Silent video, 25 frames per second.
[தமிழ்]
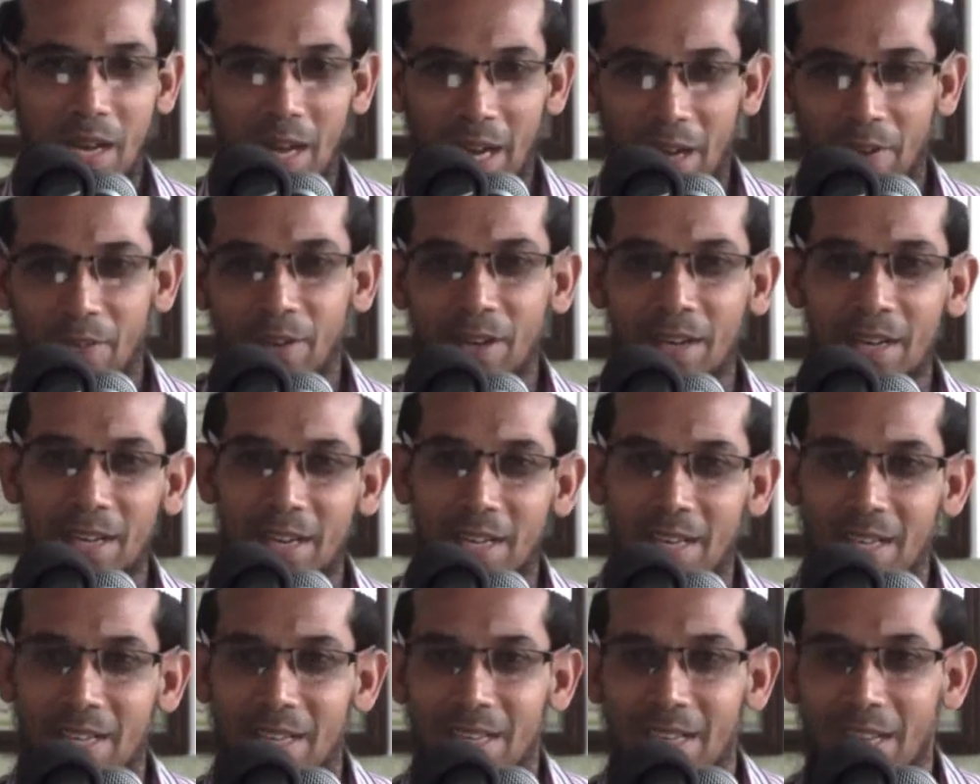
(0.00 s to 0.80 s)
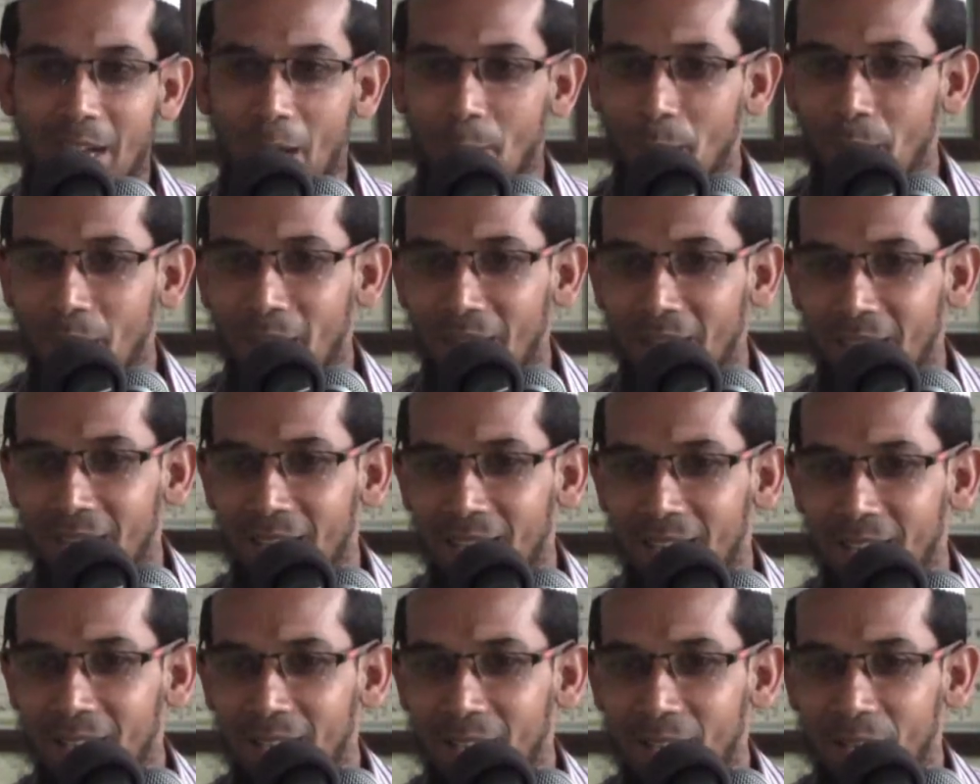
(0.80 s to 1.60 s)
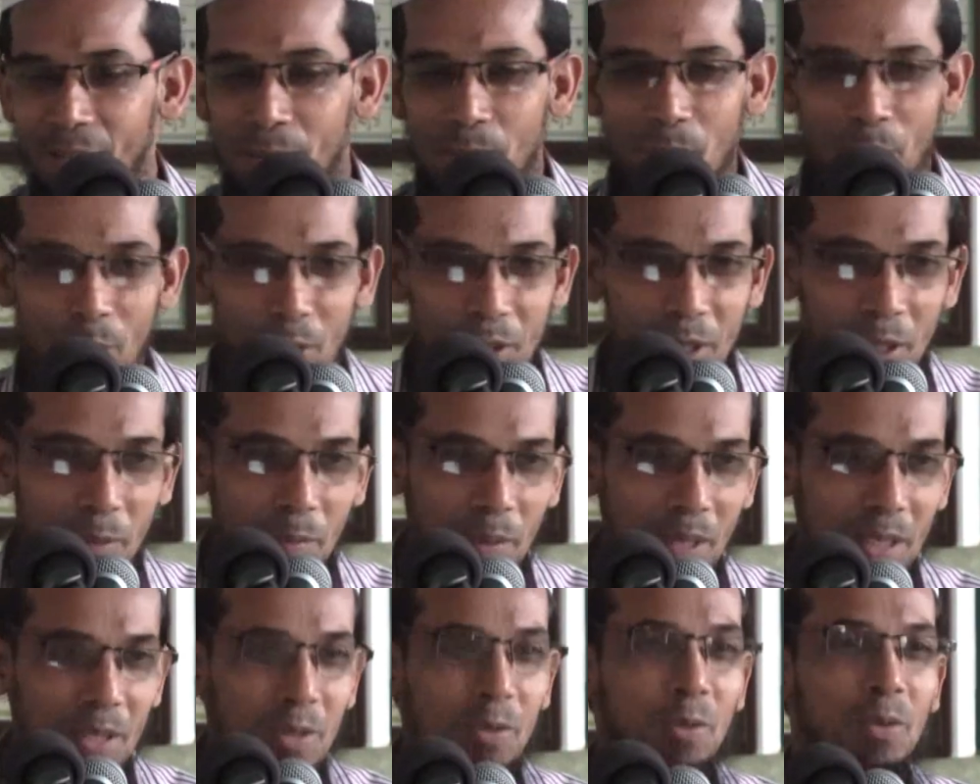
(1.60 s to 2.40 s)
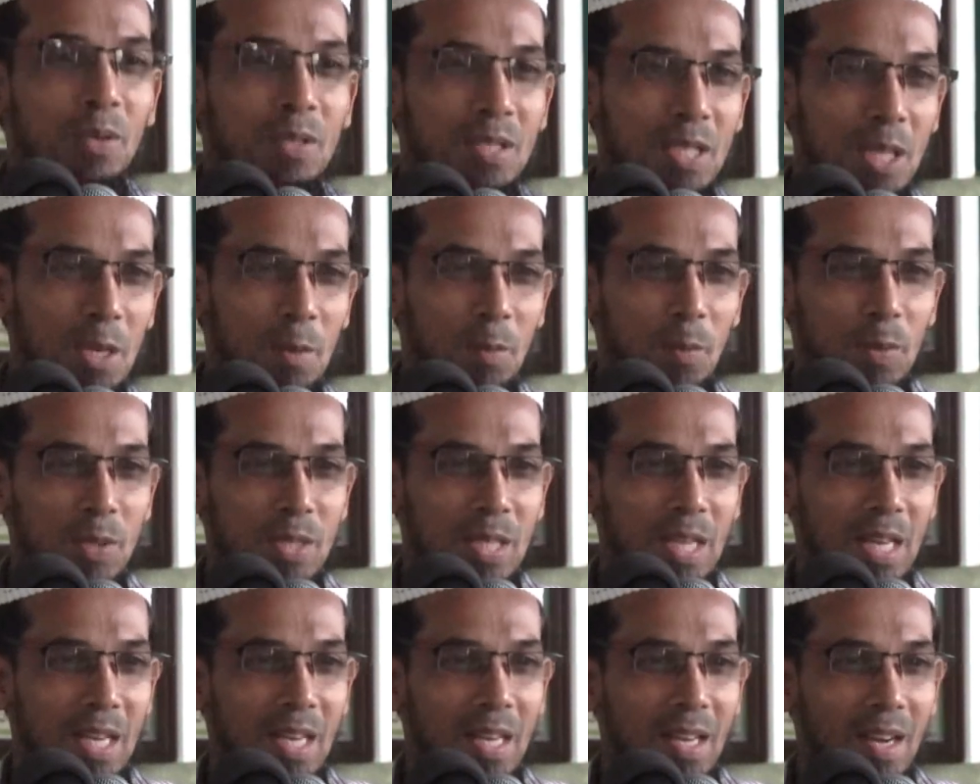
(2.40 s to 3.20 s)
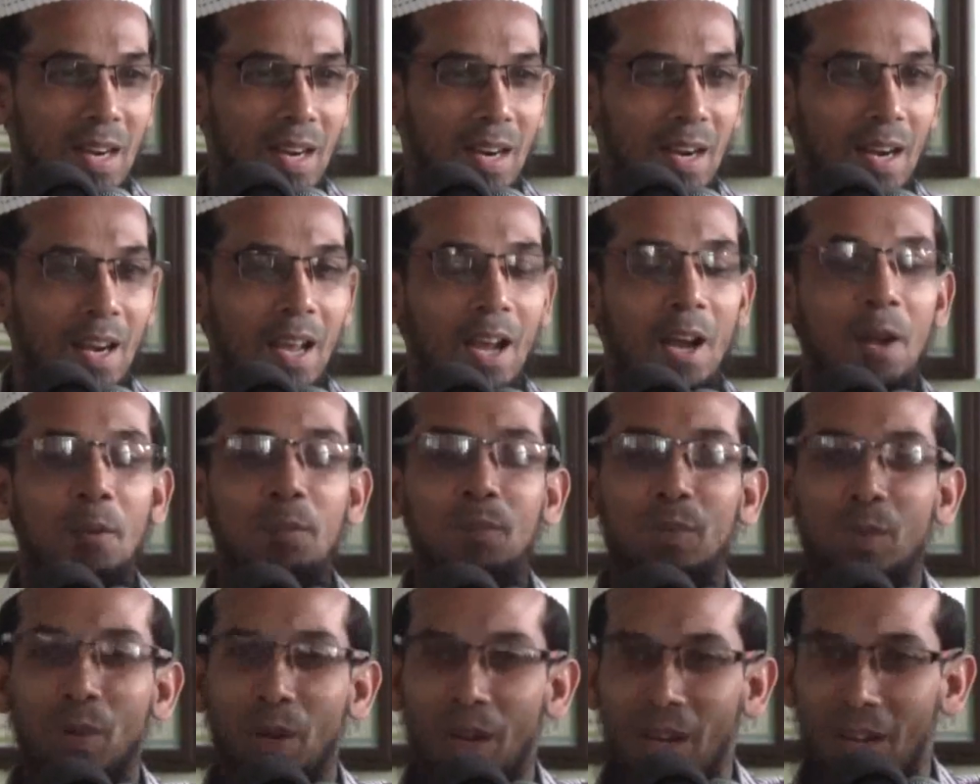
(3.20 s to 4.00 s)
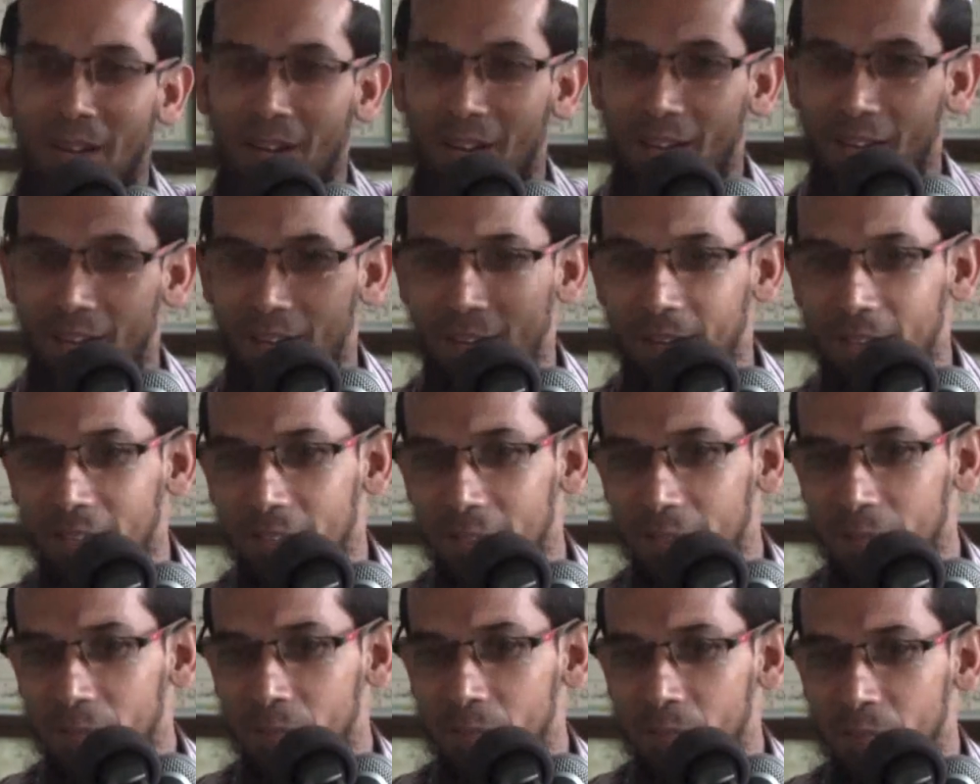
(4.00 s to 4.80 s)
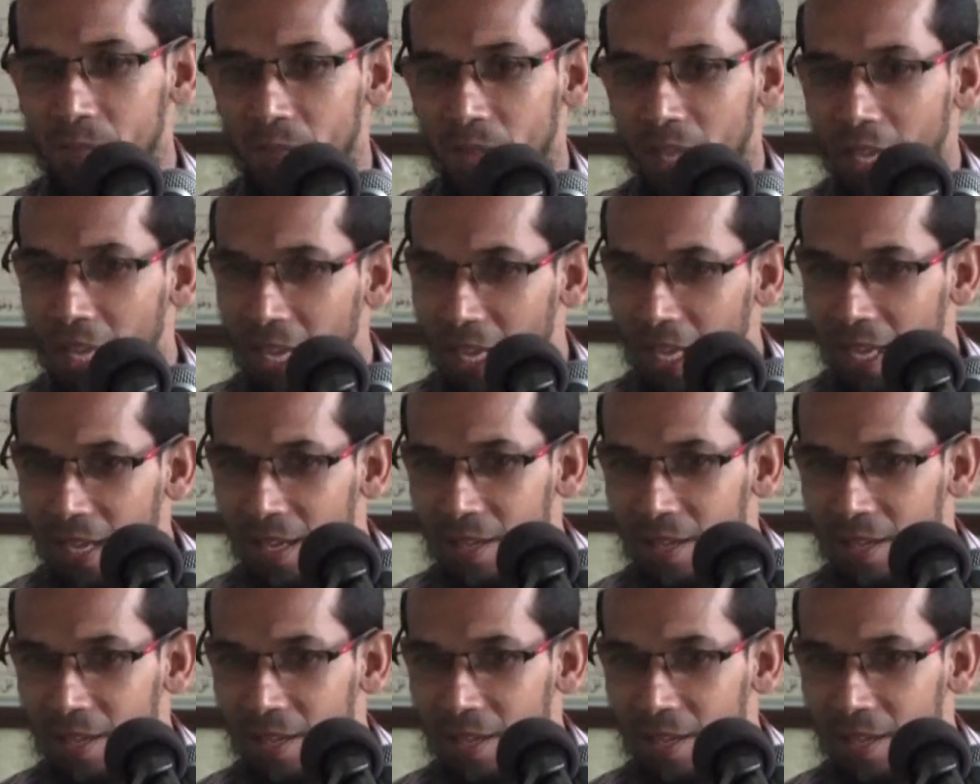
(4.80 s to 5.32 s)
அவங்கட அப்படி இல்லை முகத்தை பார்த்துட்டு ஒரு சிரிப்பு சிரிக்கிறாங்க அலஹாம்துல்லான்றாங்க ஏ